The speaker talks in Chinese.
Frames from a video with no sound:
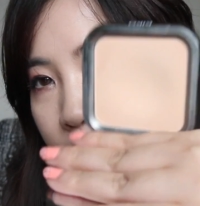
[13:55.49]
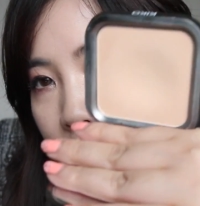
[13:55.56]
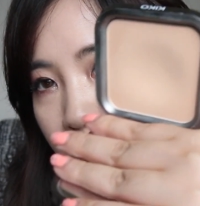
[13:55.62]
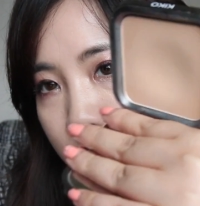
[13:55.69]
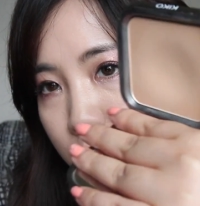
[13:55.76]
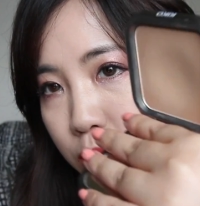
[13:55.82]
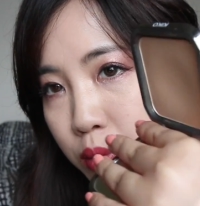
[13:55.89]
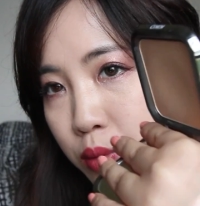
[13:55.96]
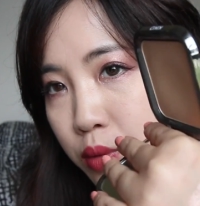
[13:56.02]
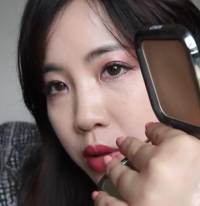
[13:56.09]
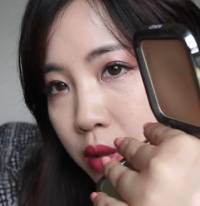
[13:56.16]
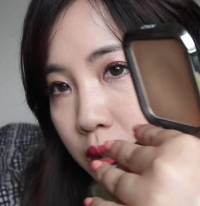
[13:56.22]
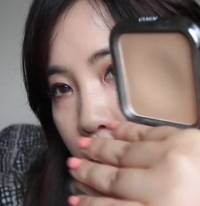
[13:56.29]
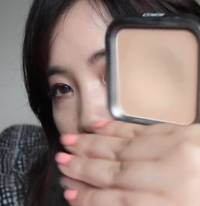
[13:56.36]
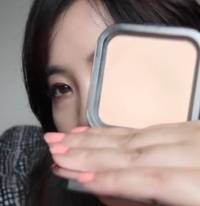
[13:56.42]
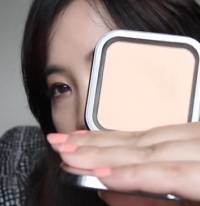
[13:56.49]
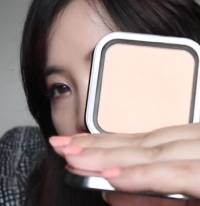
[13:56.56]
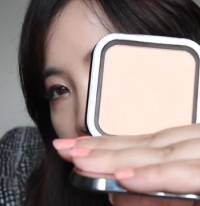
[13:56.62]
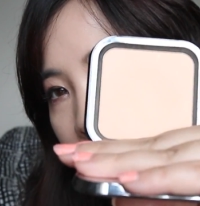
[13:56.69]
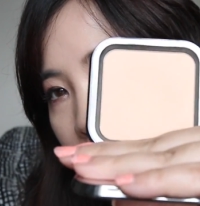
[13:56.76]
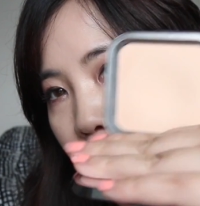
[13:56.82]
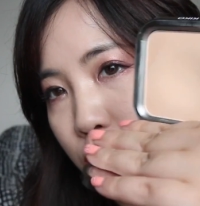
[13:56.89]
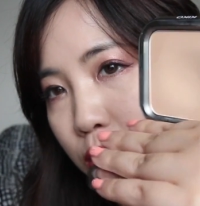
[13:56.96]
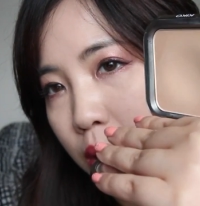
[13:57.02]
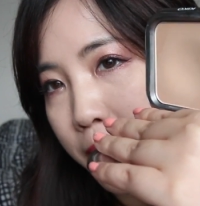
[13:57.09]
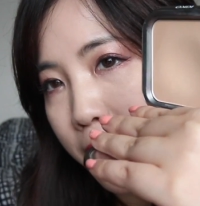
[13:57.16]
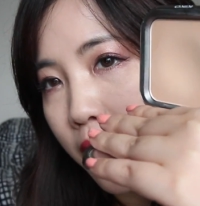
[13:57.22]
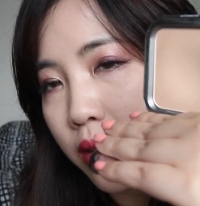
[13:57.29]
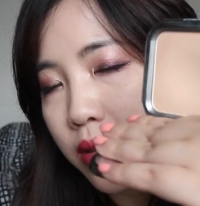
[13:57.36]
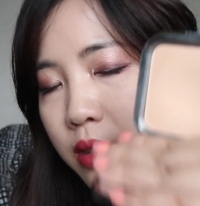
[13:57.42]
但是我觉得已经非常值回
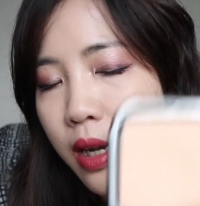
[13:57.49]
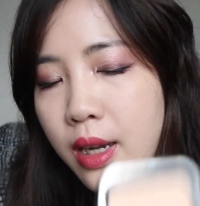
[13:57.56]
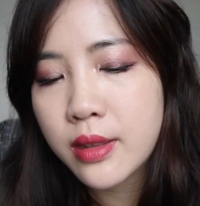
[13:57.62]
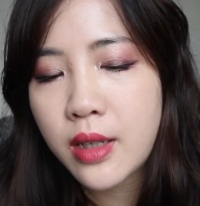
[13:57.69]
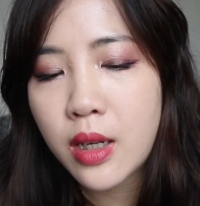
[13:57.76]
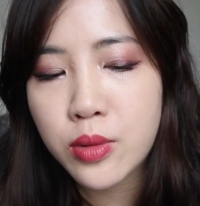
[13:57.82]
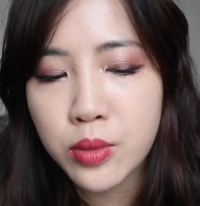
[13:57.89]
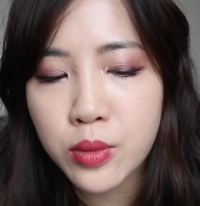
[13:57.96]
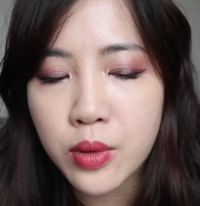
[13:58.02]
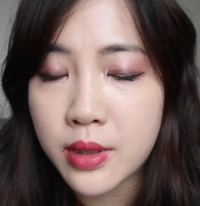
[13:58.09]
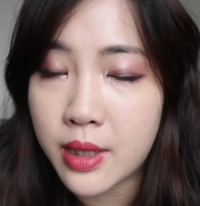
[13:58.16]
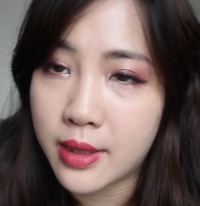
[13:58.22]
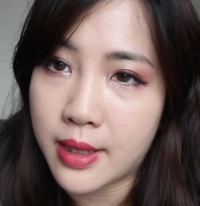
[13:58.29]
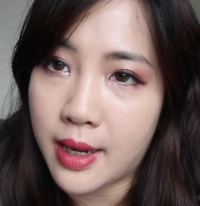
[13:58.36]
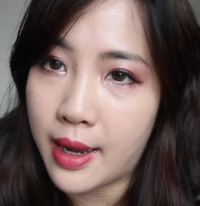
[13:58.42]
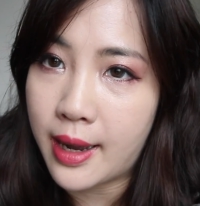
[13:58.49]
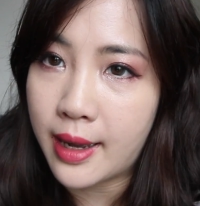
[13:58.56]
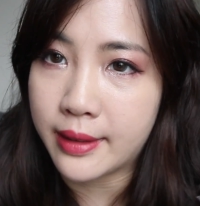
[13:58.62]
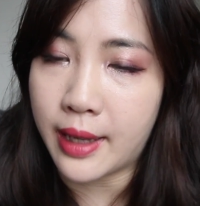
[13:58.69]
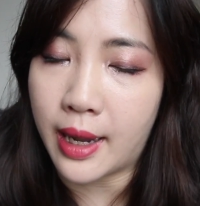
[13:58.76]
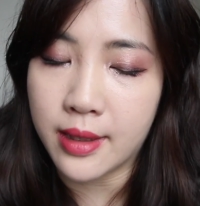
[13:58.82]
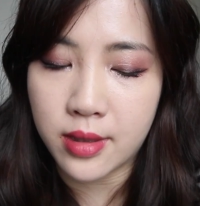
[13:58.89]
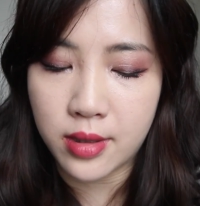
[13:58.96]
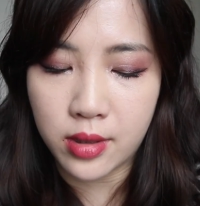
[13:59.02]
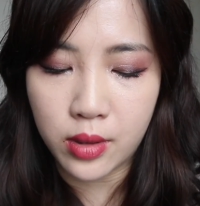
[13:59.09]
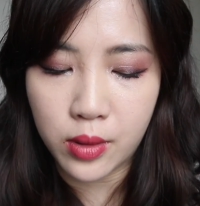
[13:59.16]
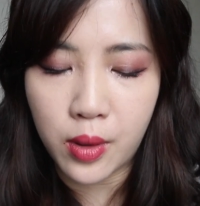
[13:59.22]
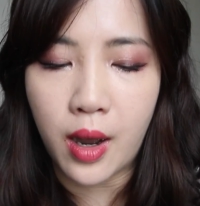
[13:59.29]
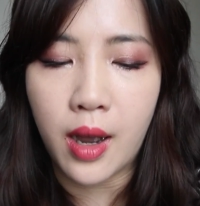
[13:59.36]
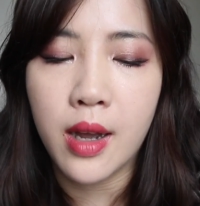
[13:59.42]
票价。那如果再加上它打折
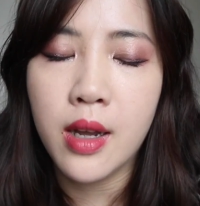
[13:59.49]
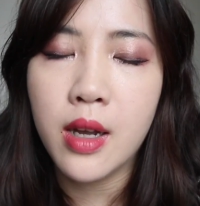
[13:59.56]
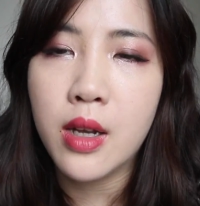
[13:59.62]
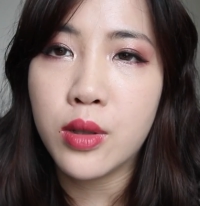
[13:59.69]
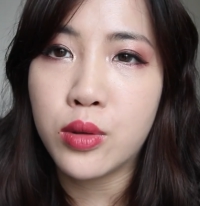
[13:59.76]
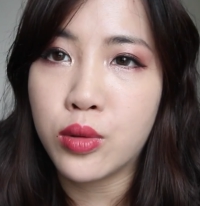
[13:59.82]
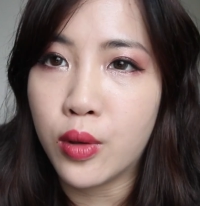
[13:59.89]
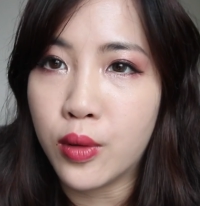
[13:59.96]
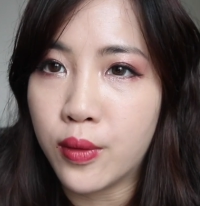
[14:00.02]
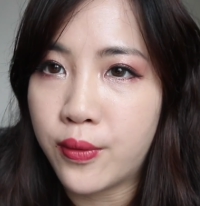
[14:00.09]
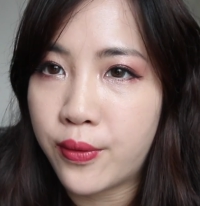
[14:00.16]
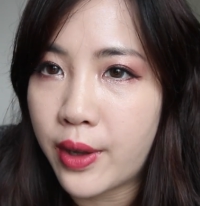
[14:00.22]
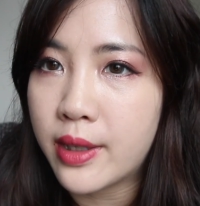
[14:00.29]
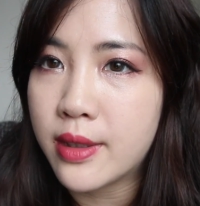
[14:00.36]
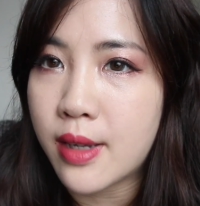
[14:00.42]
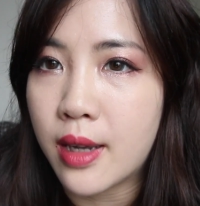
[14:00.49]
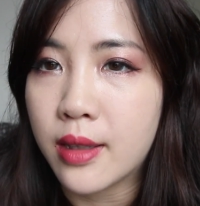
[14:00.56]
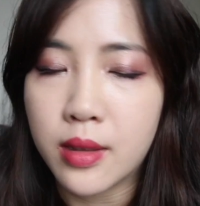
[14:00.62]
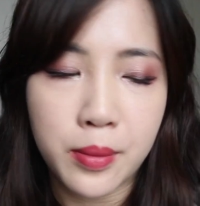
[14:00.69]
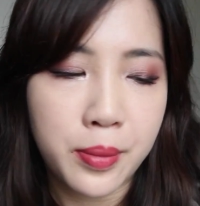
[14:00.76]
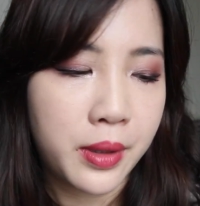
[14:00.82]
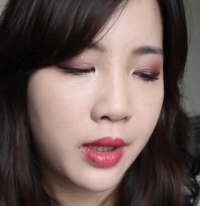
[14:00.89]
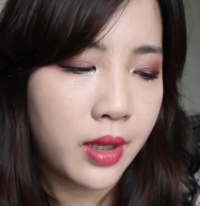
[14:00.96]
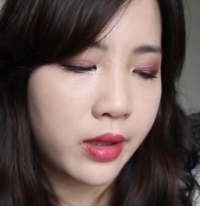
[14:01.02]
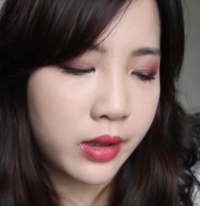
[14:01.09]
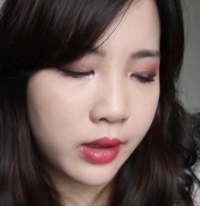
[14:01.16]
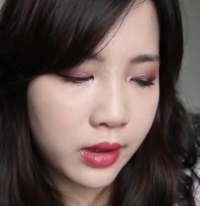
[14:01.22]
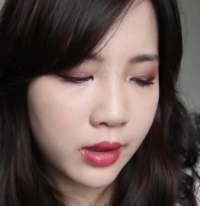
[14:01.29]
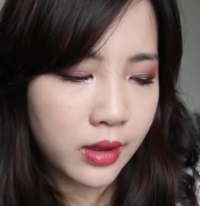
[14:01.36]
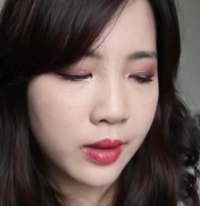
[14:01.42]
的话，就非常的便
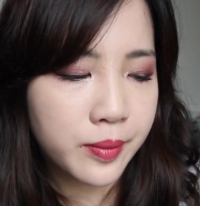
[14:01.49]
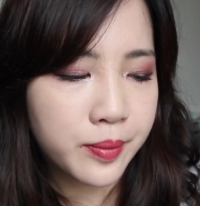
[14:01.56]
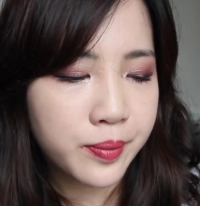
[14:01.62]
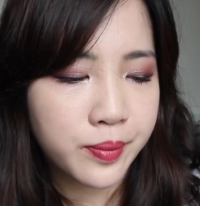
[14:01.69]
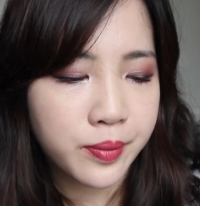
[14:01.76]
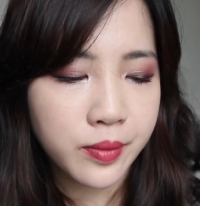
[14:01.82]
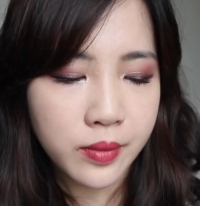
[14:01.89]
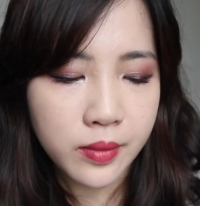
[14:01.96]
宜。